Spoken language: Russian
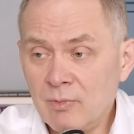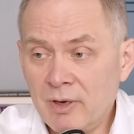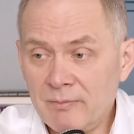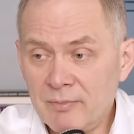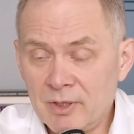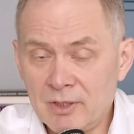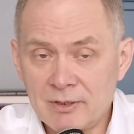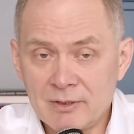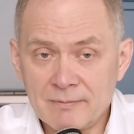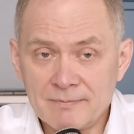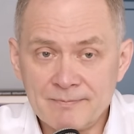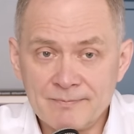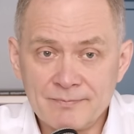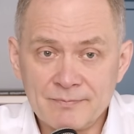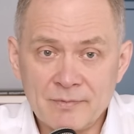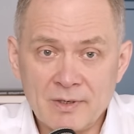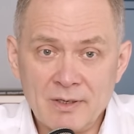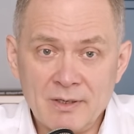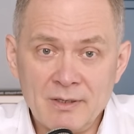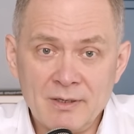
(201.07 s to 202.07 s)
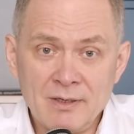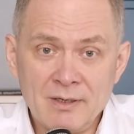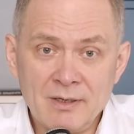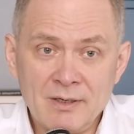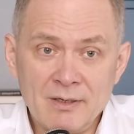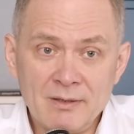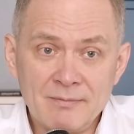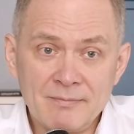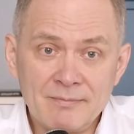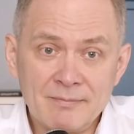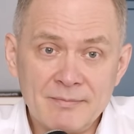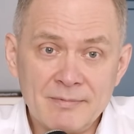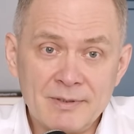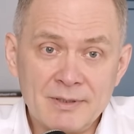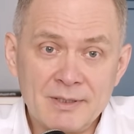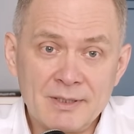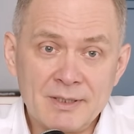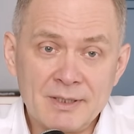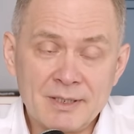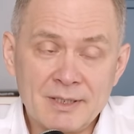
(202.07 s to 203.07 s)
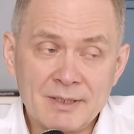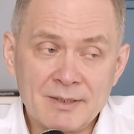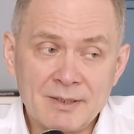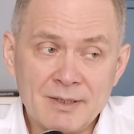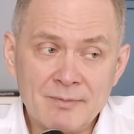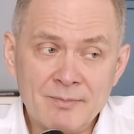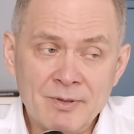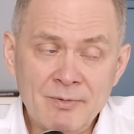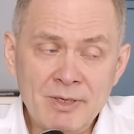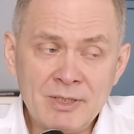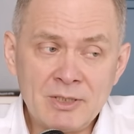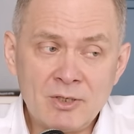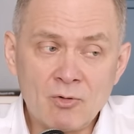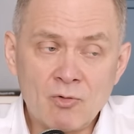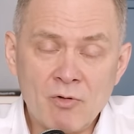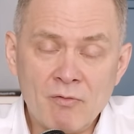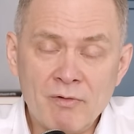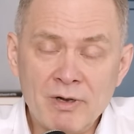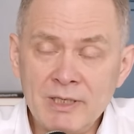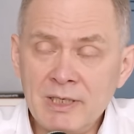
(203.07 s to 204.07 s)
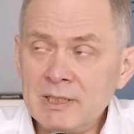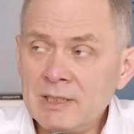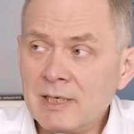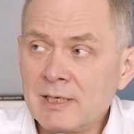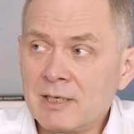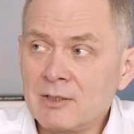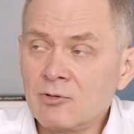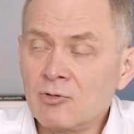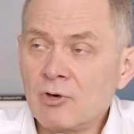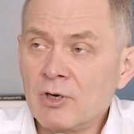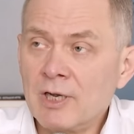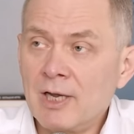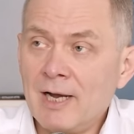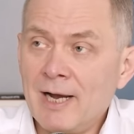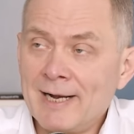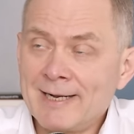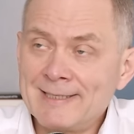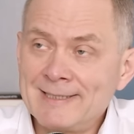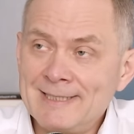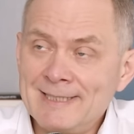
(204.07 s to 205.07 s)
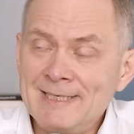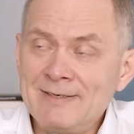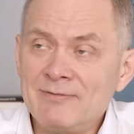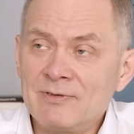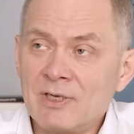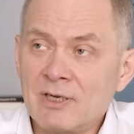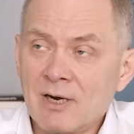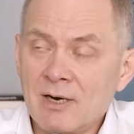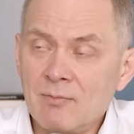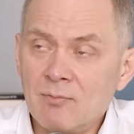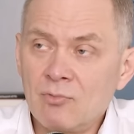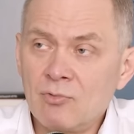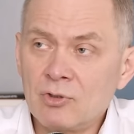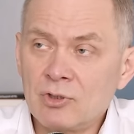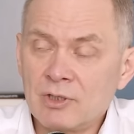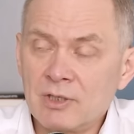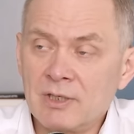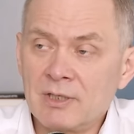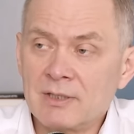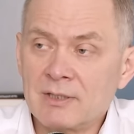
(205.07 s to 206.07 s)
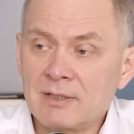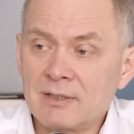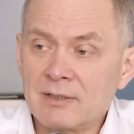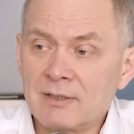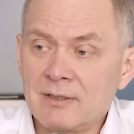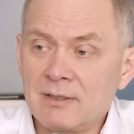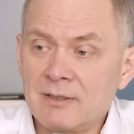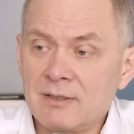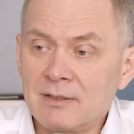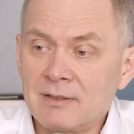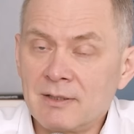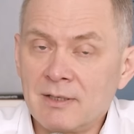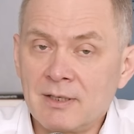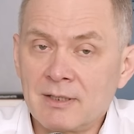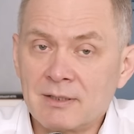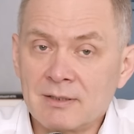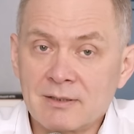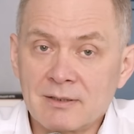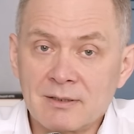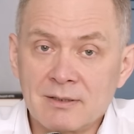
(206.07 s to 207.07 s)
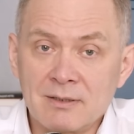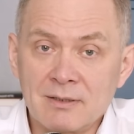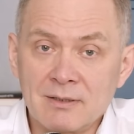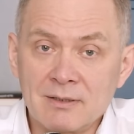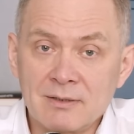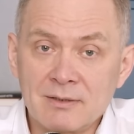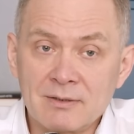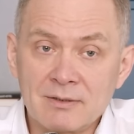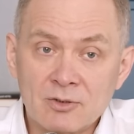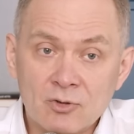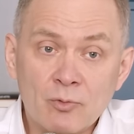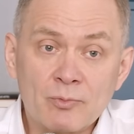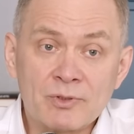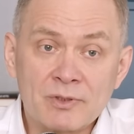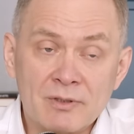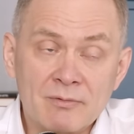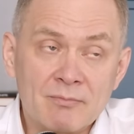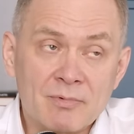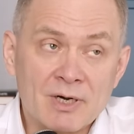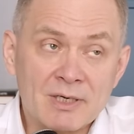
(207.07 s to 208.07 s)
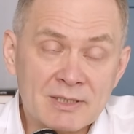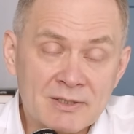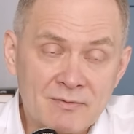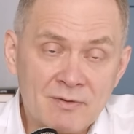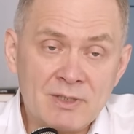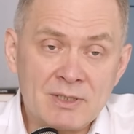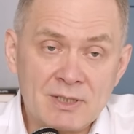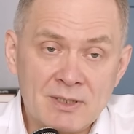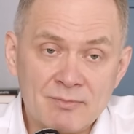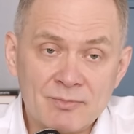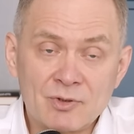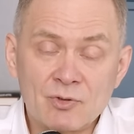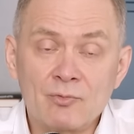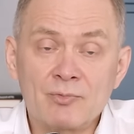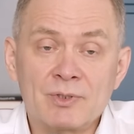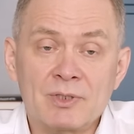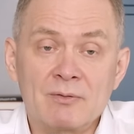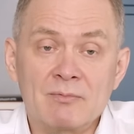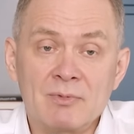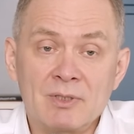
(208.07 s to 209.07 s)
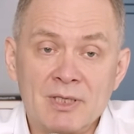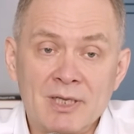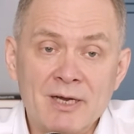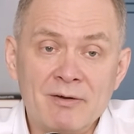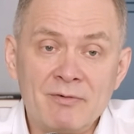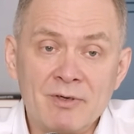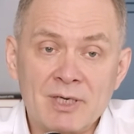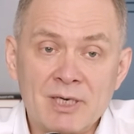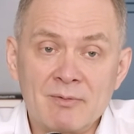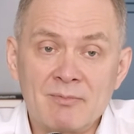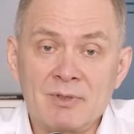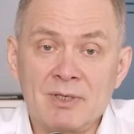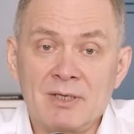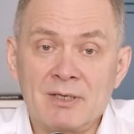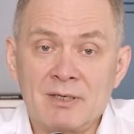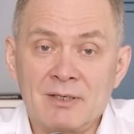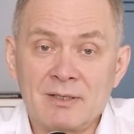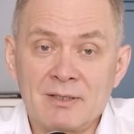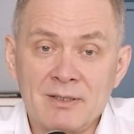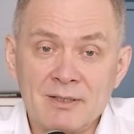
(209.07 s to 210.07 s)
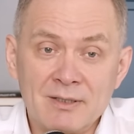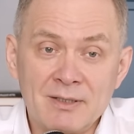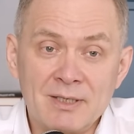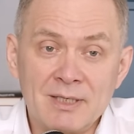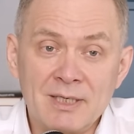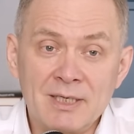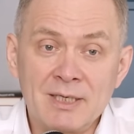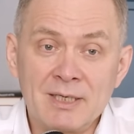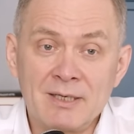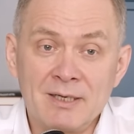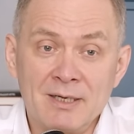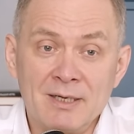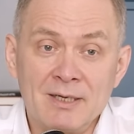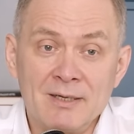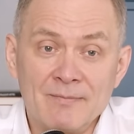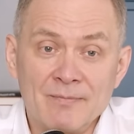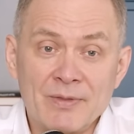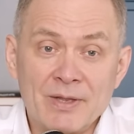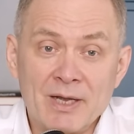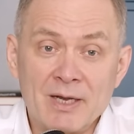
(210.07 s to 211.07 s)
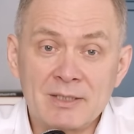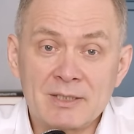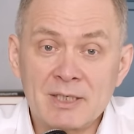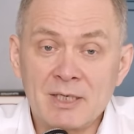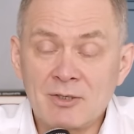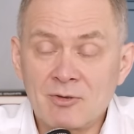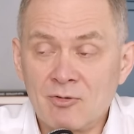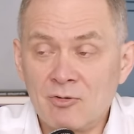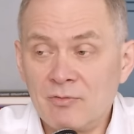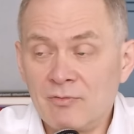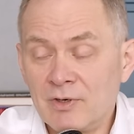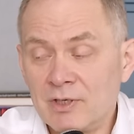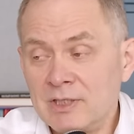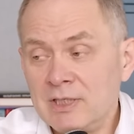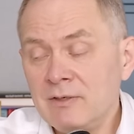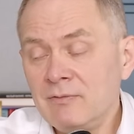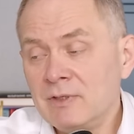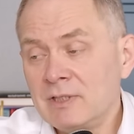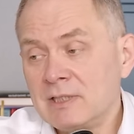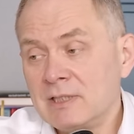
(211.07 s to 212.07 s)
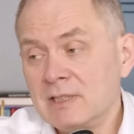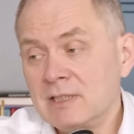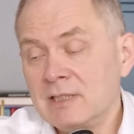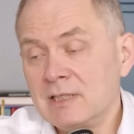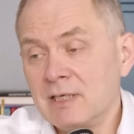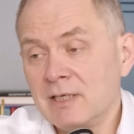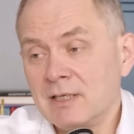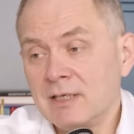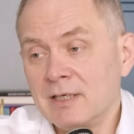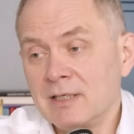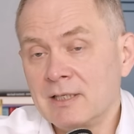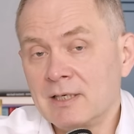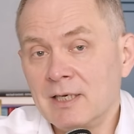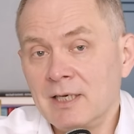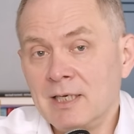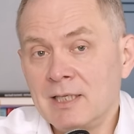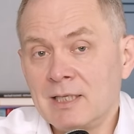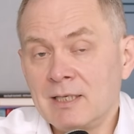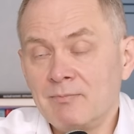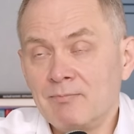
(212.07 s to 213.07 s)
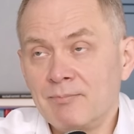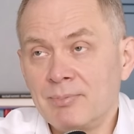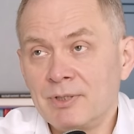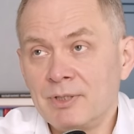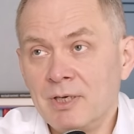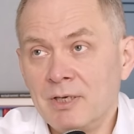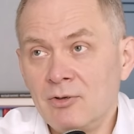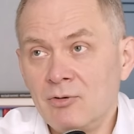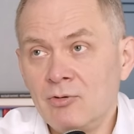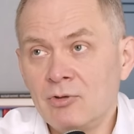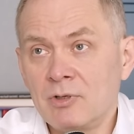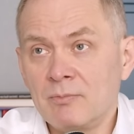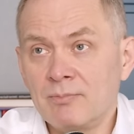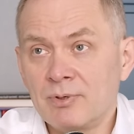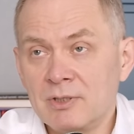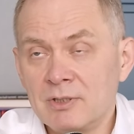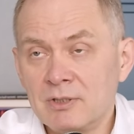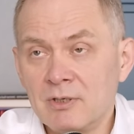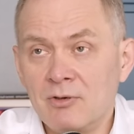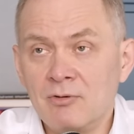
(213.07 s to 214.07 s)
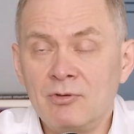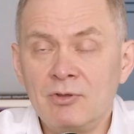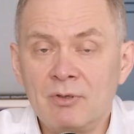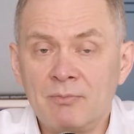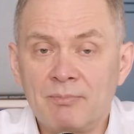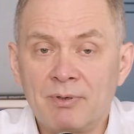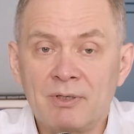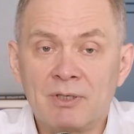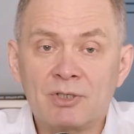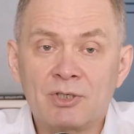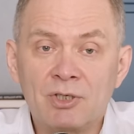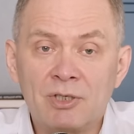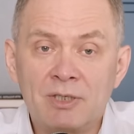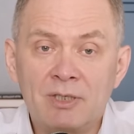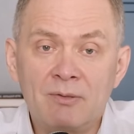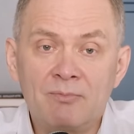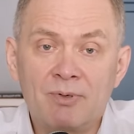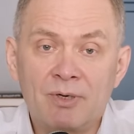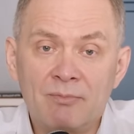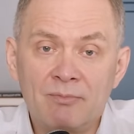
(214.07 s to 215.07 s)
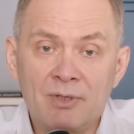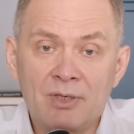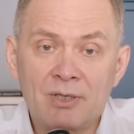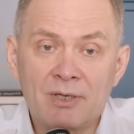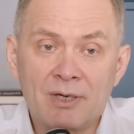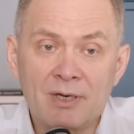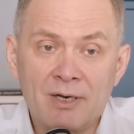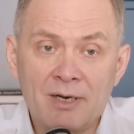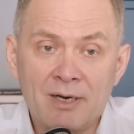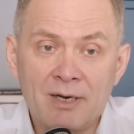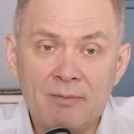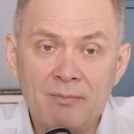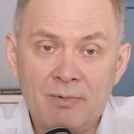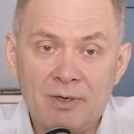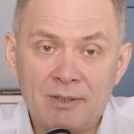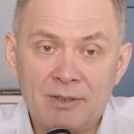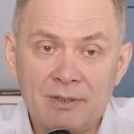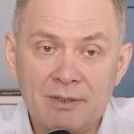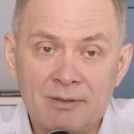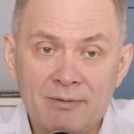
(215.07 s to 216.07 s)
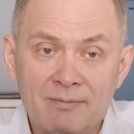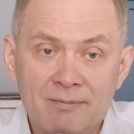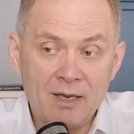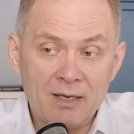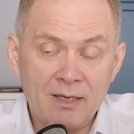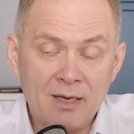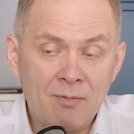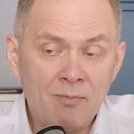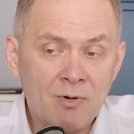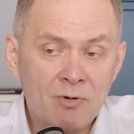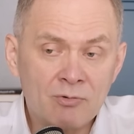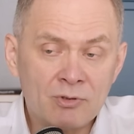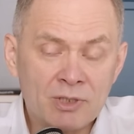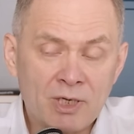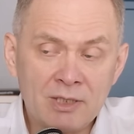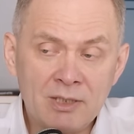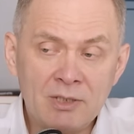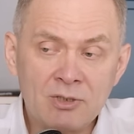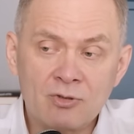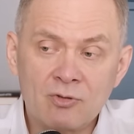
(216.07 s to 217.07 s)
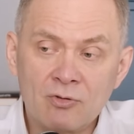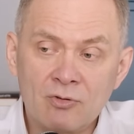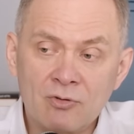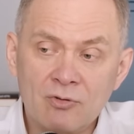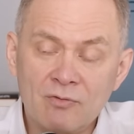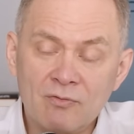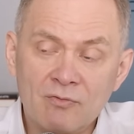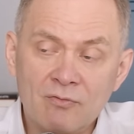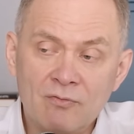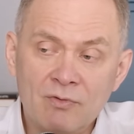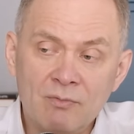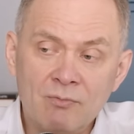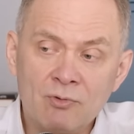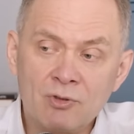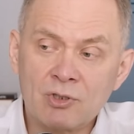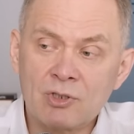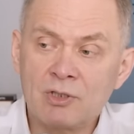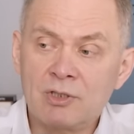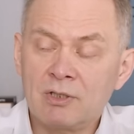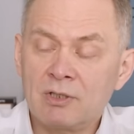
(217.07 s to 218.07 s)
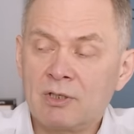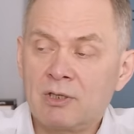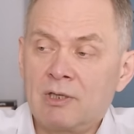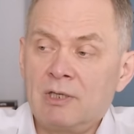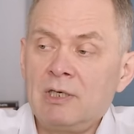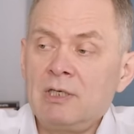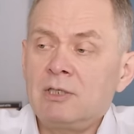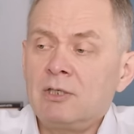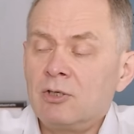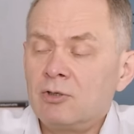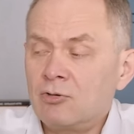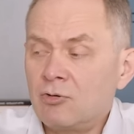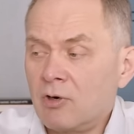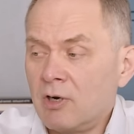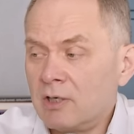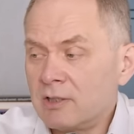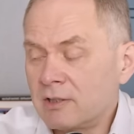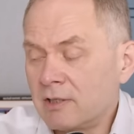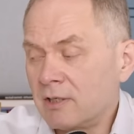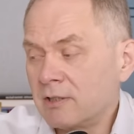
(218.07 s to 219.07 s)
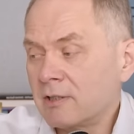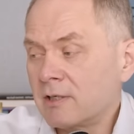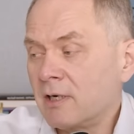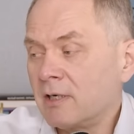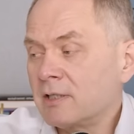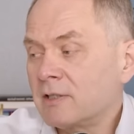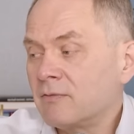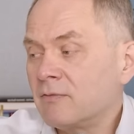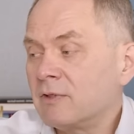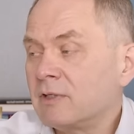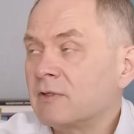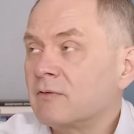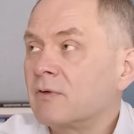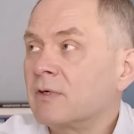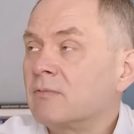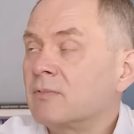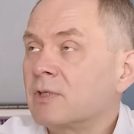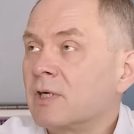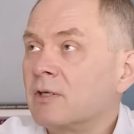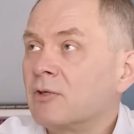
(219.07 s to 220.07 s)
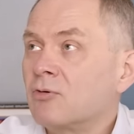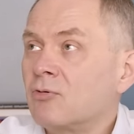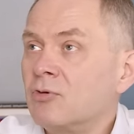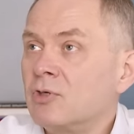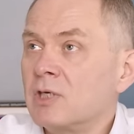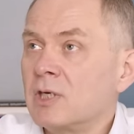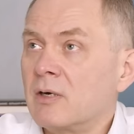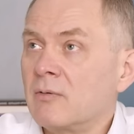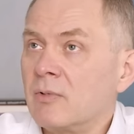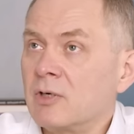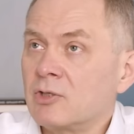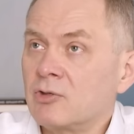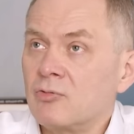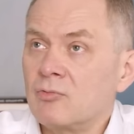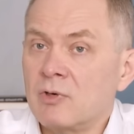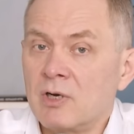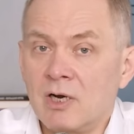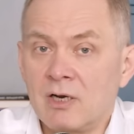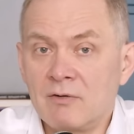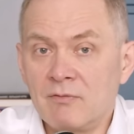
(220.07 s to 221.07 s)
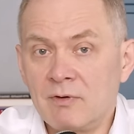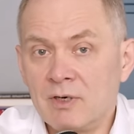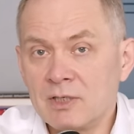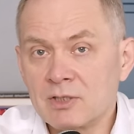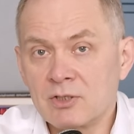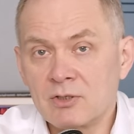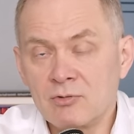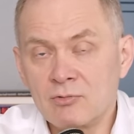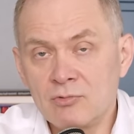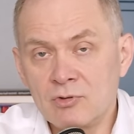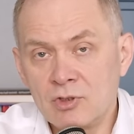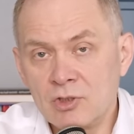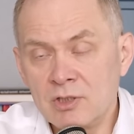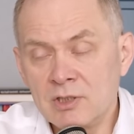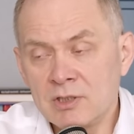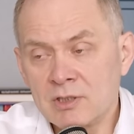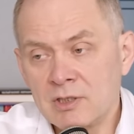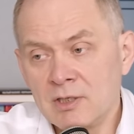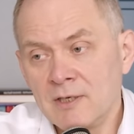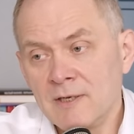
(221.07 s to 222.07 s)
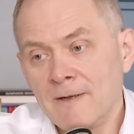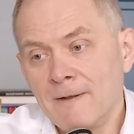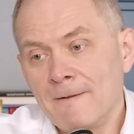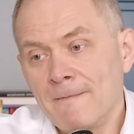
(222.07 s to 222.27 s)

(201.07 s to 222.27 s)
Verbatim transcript: момент. А, понимаете, руководитель, который активно работает а, над а, собственным развитием, собственными навыками и оценку эффективности делает, это подает определенный положительный пример для команд. Я могу сказать, что вы можете тысячу раз рассказывать своим сотрудникам о том, как важно учиться,